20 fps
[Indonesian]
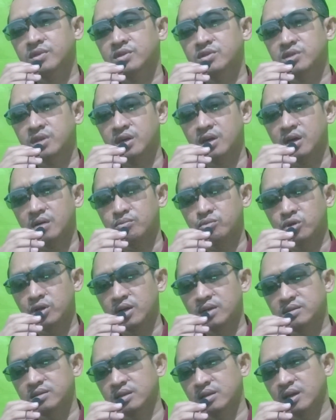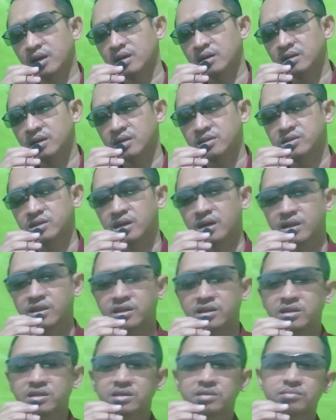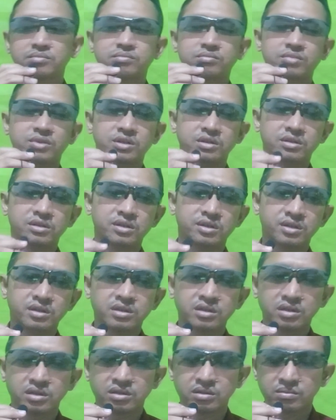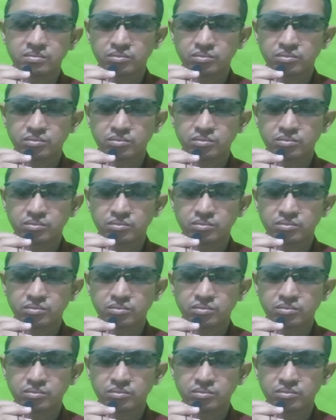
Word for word: Syekh Abdul Hasan Ali Asyadili pendiri